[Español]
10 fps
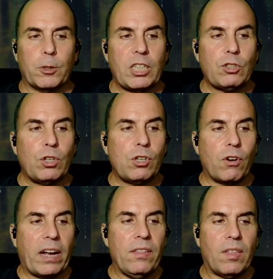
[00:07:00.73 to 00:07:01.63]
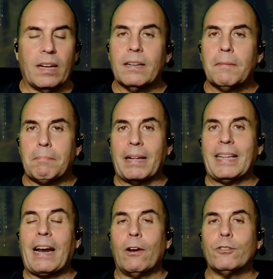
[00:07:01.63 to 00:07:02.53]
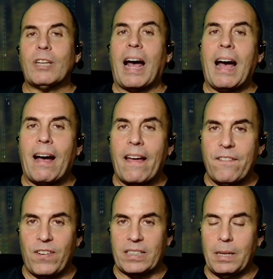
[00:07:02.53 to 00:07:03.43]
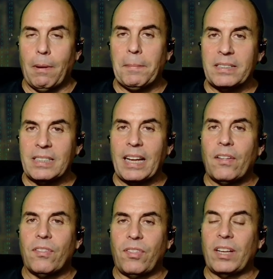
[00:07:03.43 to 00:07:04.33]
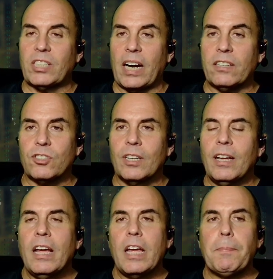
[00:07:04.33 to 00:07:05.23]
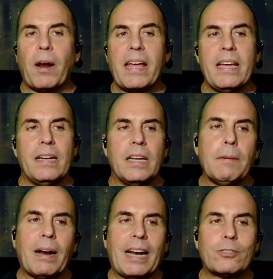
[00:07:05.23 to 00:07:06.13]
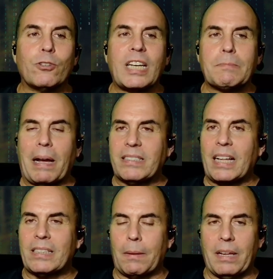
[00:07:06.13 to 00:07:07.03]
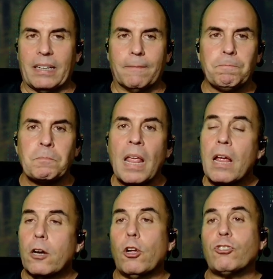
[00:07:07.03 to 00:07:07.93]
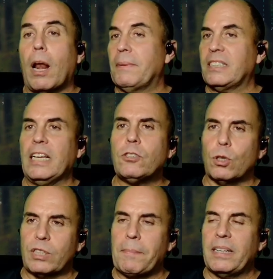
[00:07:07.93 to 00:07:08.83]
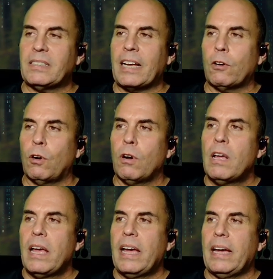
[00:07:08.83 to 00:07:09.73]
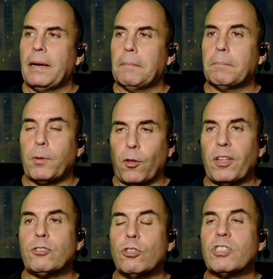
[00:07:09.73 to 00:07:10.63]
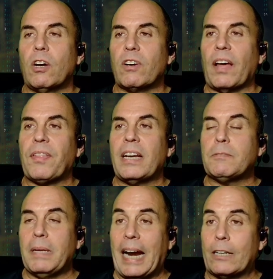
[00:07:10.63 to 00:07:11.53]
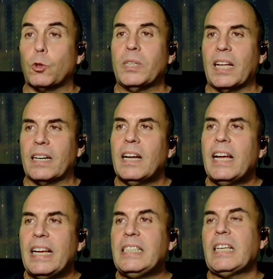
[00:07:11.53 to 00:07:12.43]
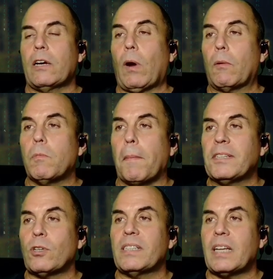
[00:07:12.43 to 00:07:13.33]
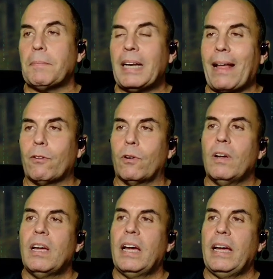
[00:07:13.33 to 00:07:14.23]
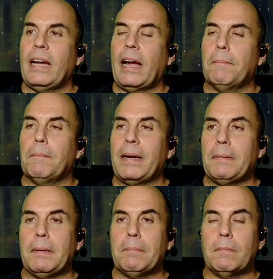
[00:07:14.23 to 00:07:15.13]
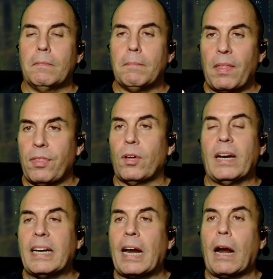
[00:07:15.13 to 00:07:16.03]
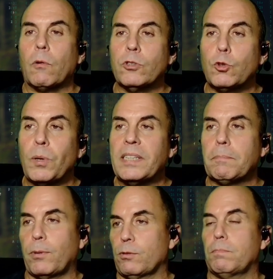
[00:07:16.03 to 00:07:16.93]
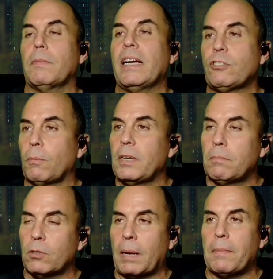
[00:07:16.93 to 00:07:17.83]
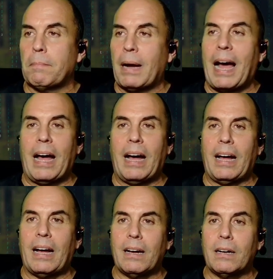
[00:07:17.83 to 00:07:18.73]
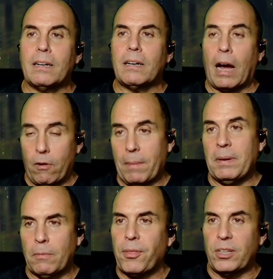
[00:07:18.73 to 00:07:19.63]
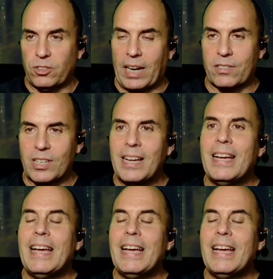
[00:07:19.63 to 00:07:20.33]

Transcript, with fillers: pues eso es lo que hice, mandarlos a efectivamente ThinkSearch. Y por ahí iban las cosas bastante bien. No solamente esto, también tengo eh, procesos que lo que hacen es mirar Twitter y si en algún momento determinado eh, me mencionan en algún tweet, pues eso mismo también va ahora mismo Search